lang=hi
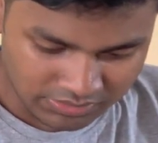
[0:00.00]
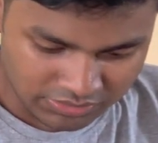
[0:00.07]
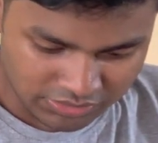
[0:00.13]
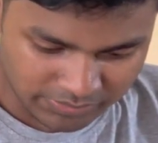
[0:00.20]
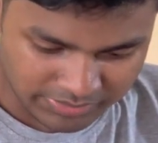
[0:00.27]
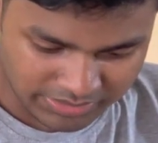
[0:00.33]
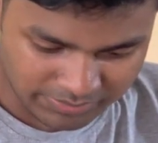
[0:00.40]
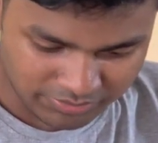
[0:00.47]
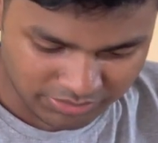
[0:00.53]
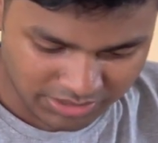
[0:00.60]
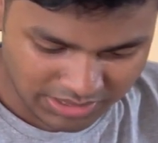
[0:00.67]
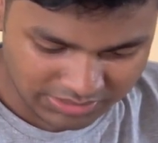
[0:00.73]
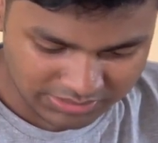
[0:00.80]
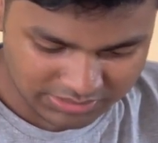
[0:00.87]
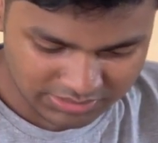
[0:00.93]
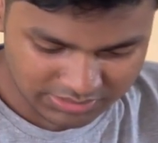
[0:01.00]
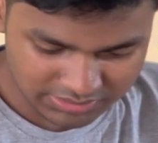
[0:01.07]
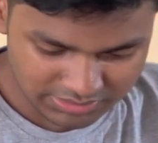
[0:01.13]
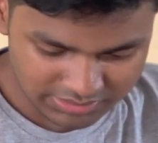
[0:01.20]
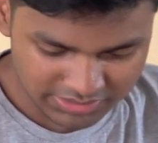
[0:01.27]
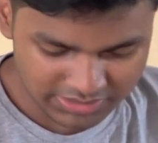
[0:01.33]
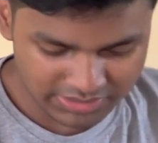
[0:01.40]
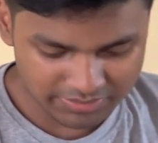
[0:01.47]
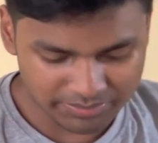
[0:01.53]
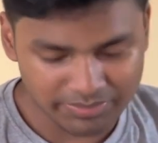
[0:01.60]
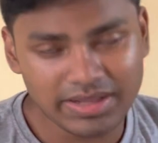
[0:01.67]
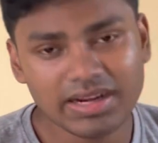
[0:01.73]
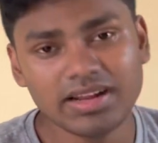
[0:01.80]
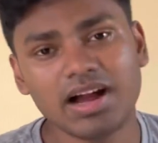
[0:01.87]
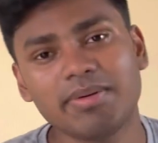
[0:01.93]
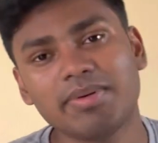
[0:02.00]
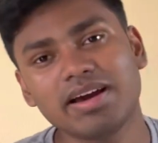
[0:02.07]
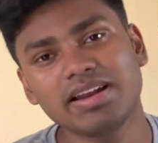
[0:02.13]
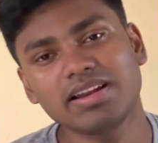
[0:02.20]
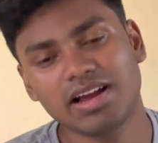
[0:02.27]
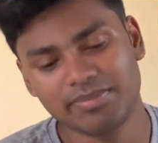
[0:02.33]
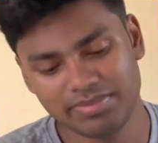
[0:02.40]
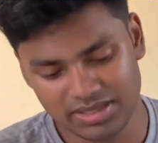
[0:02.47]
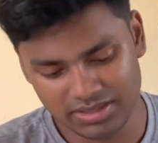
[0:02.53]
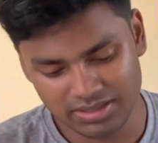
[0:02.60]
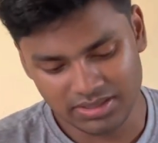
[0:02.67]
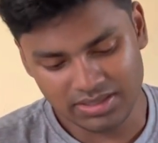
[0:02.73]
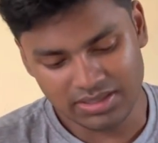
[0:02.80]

तो अभी हम लोग आते ये मेरे हमारे हमने